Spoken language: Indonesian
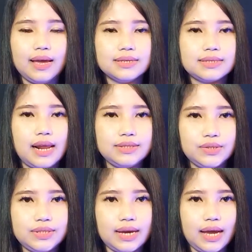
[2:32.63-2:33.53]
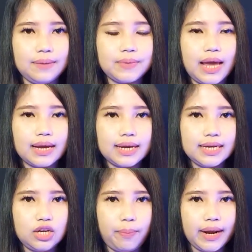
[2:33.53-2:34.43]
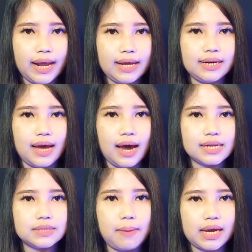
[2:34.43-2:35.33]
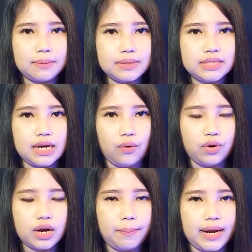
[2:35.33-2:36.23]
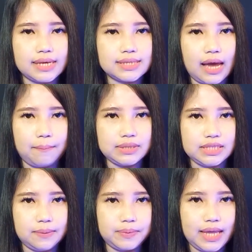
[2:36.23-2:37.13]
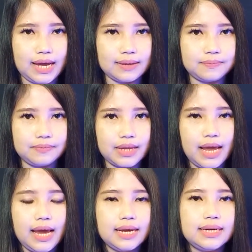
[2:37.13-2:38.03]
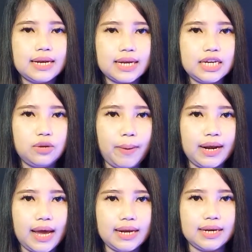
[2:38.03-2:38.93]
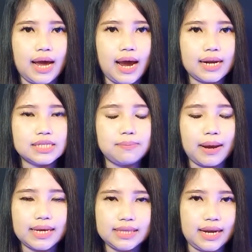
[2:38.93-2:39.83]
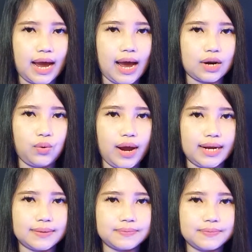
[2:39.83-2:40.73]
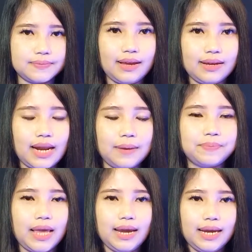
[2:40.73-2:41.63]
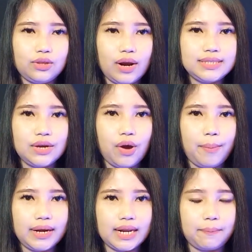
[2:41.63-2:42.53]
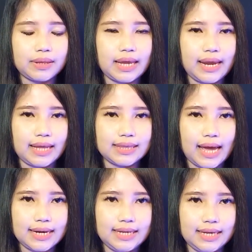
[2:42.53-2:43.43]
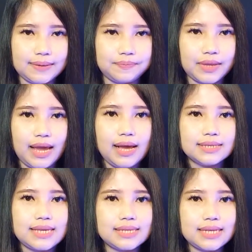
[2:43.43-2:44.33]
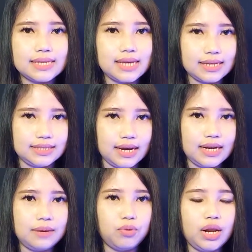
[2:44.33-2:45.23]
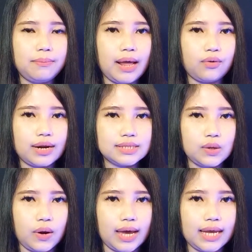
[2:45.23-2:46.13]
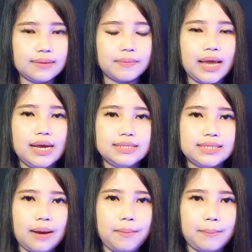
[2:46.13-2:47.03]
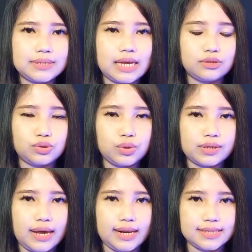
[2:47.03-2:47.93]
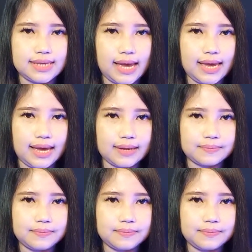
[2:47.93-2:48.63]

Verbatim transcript: Selanjutnya, kehidupan Anda akan semakin menjauh kepada Sang Pencipta, dan kehidupan Anda akan semakin tidak karuan. Nah, itulah jawaban dari pertanyaan tadi. Sasa saja dan boleh melakukan sholat jika memasang susuk dari saya.